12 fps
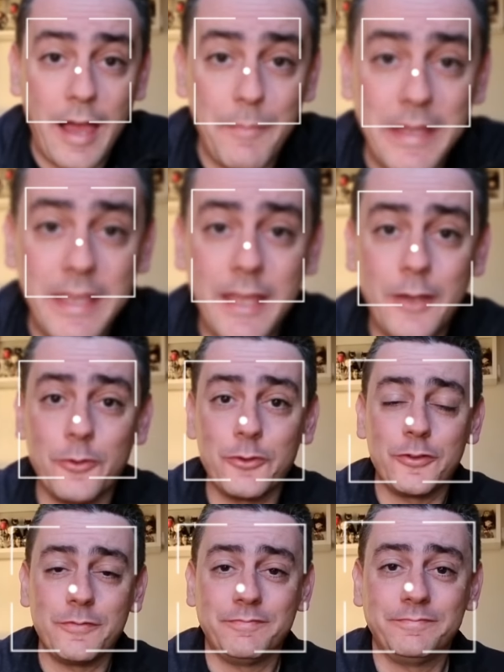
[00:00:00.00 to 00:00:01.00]

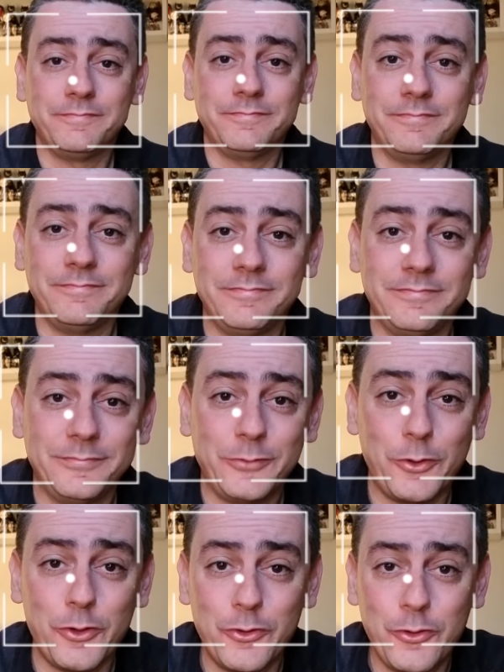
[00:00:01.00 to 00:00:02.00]
Amiguinhos,
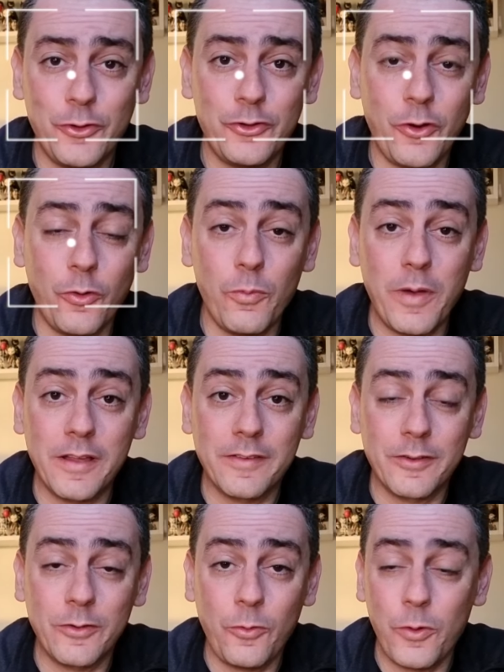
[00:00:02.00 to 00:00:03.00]
trouxe hoje
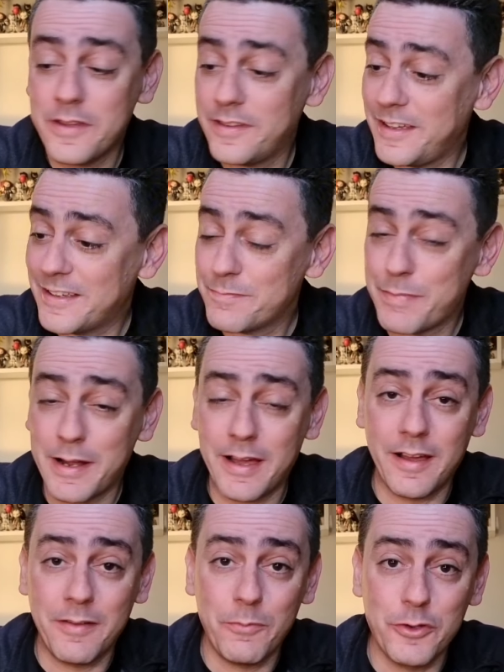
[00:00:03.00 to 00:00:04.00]
algumas coisinhas
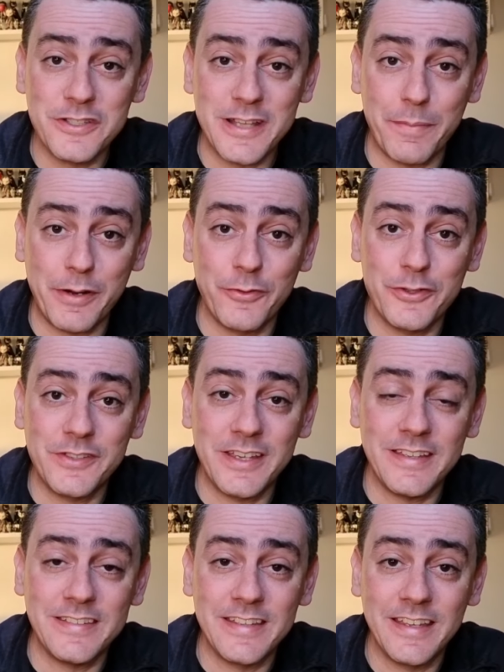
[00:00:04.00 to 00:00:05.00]
para mostrar para
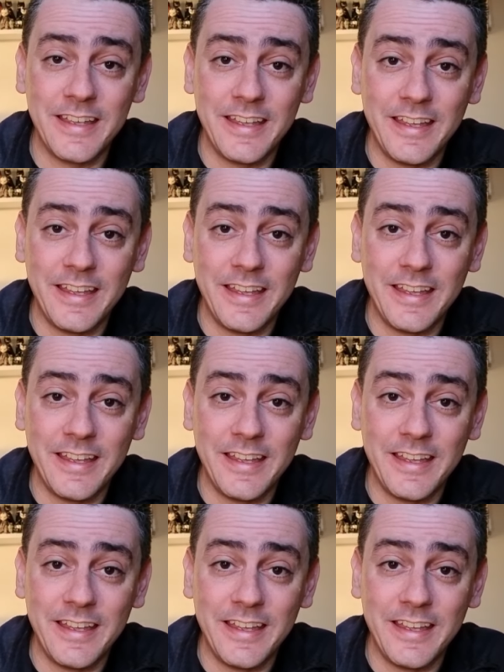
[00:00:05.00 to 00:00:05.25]
vocês.